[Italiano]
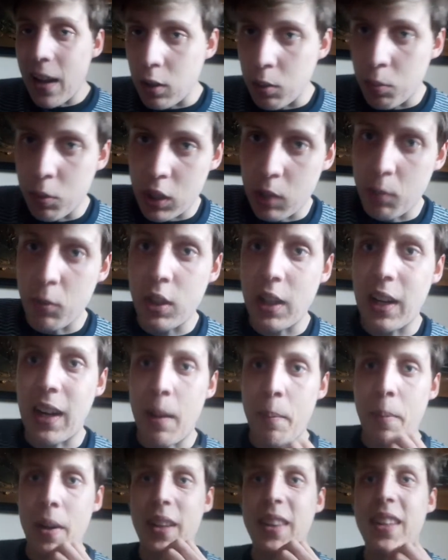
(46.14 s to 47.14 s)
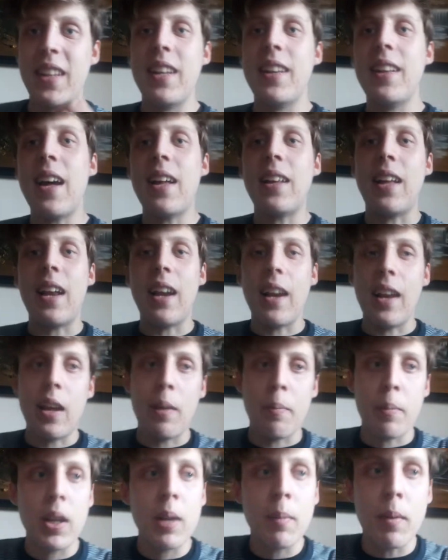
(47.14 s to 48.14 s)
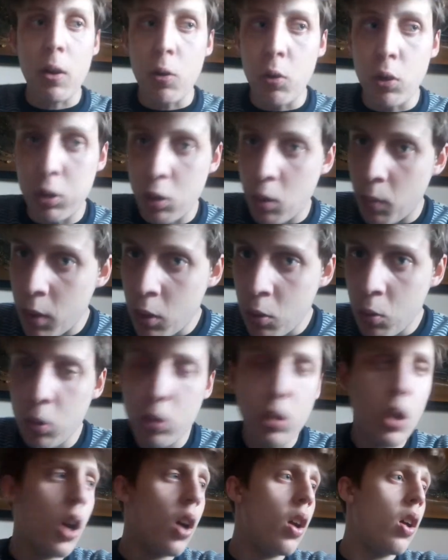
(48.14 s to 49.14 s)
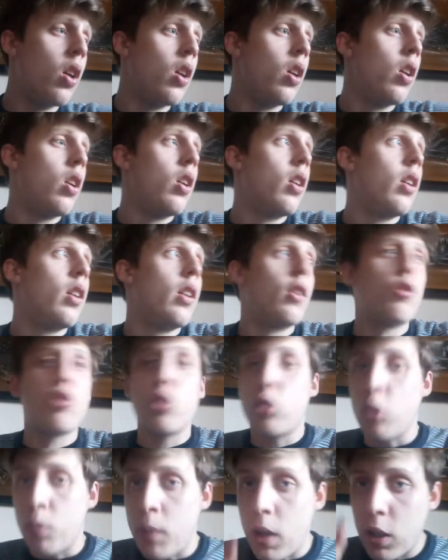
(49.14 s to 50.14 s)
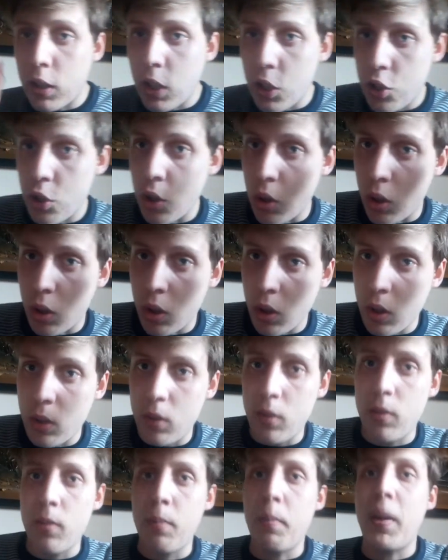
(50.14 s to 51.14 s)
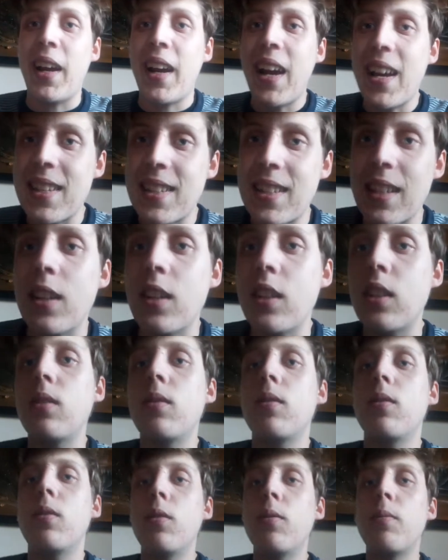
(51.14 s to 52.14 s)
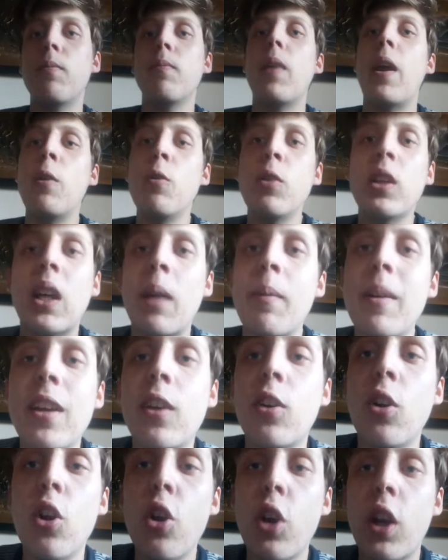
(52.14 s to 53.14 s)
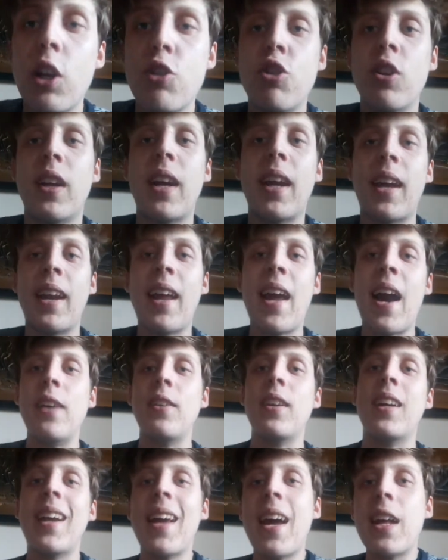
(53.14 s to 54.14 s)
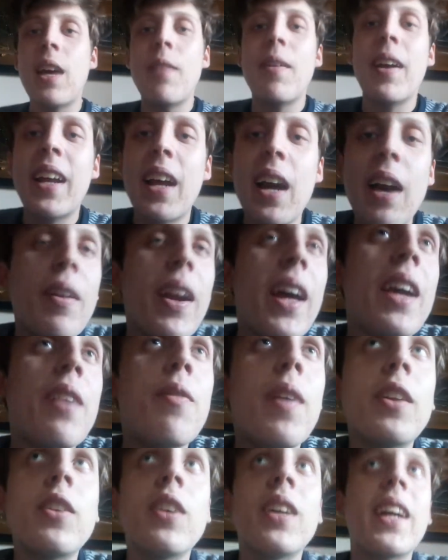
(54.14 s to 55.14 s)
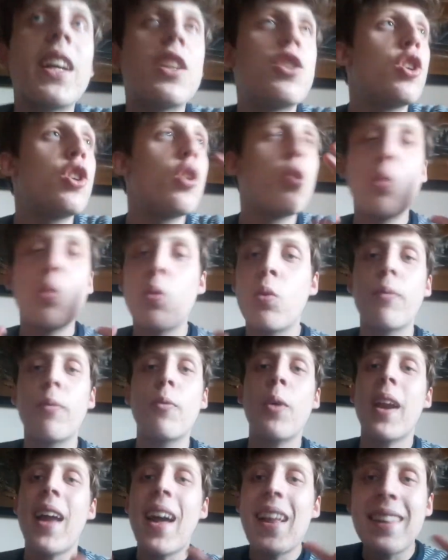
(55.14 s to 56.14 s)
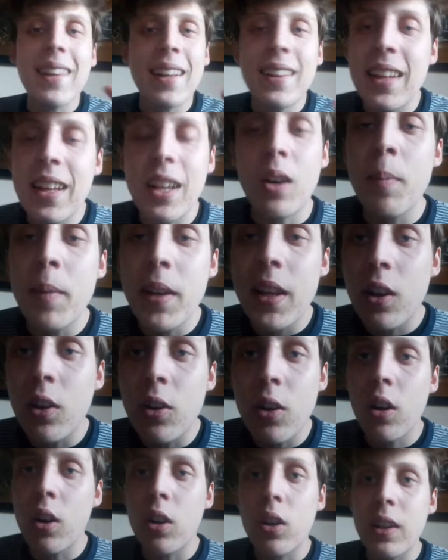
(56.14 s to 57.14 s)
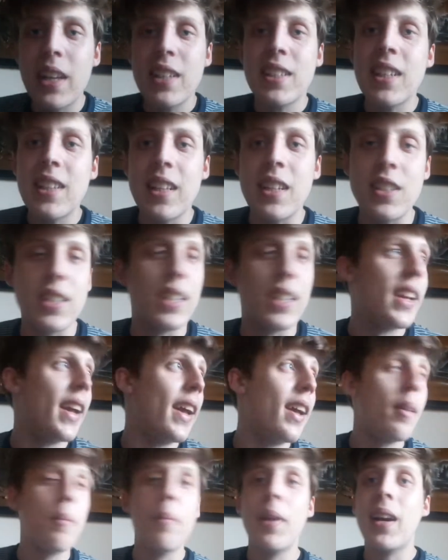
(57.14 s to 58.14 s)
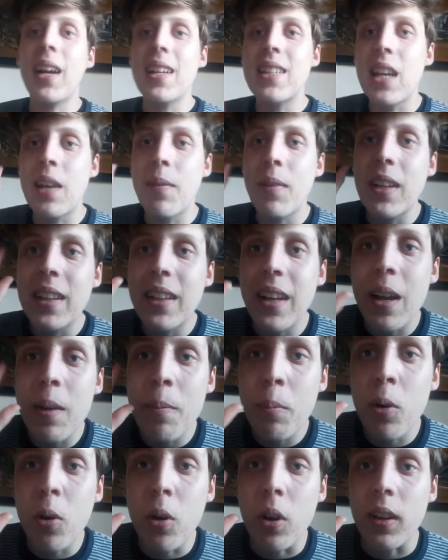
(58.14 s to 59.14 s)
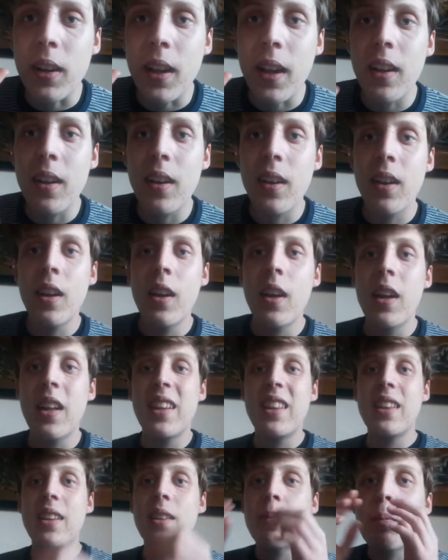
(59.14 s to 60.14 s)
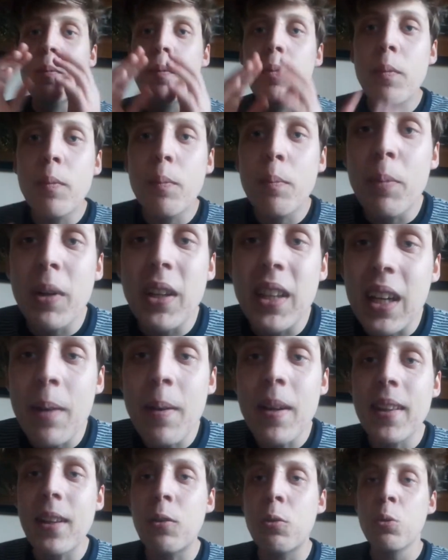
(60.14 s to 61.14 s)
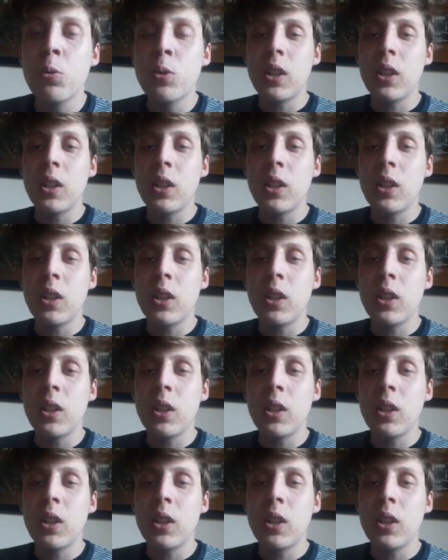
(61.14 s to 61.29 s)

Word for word: possiamo dire, la partita dal primo all'ultimo minuto sotto il piano del gioco. Ma ragazzi, è inutile che mi dicono le occasioni che create. Crea avrai, avrai fatto anche 5 40 tiri come dicono le statistiche, ma ragazzi ne fate 3 in porta. Praticamente tutti i